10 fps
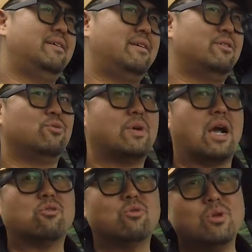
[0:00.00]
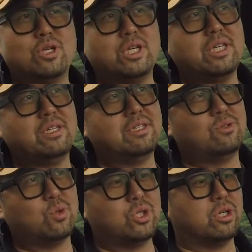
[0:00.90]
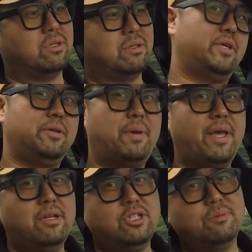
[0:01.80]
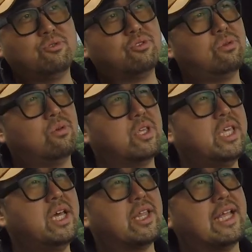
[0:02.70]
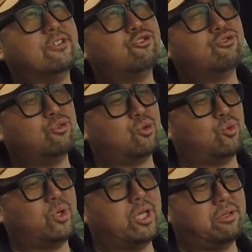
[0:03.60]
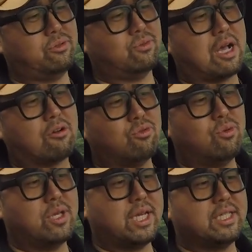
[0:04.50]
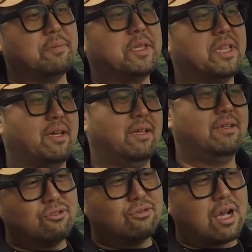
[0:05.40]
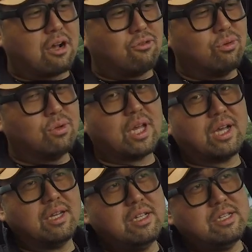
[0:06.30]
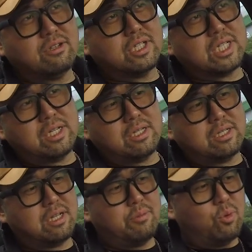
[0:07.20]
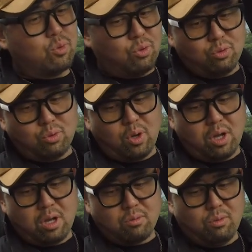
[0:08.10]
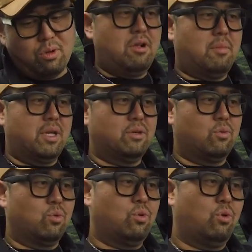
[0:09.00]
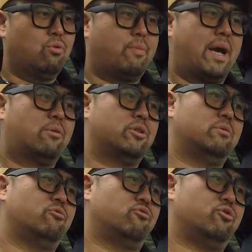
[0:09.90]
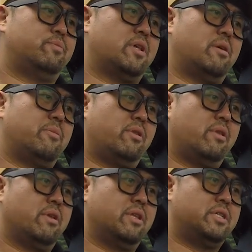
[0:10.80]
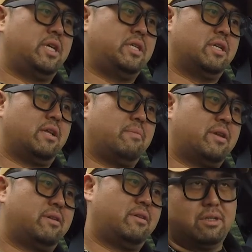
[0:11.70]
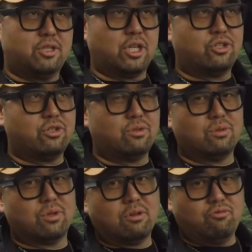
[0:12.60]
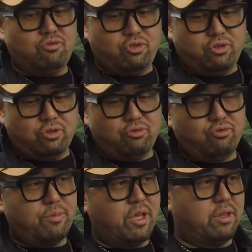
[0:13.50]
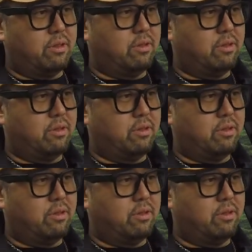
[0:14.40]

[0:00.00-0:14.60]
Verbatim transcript: 그래서 좀 갖고 놀기 좋죠. 이 패들 시프트로 기어 단수를 조정해서 좀 갖고 놀기가 재밌다. 그리고 갖고 놀다가 일정 시간이 지나면 오토로 돌아가고, 만약에 오토로 바로 지금 눕고 싶다면 체인지 레버를 좌측으로 뒀다 우측으로 누면